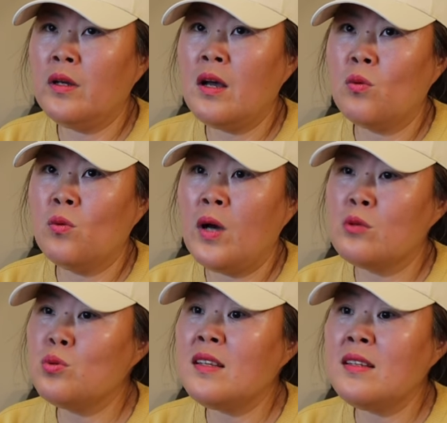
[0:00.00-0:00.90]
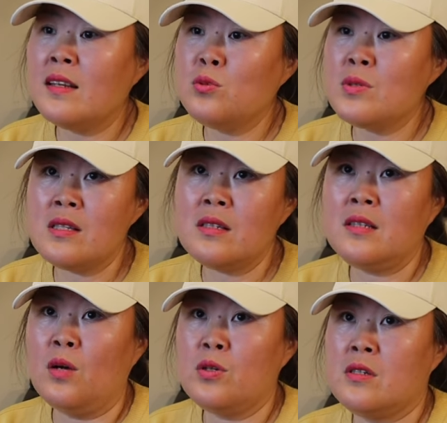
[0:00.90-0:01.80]
要，我要坐地铁坐四个
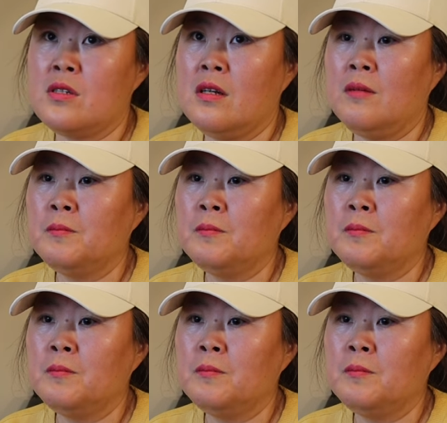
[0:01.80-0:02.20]
小时，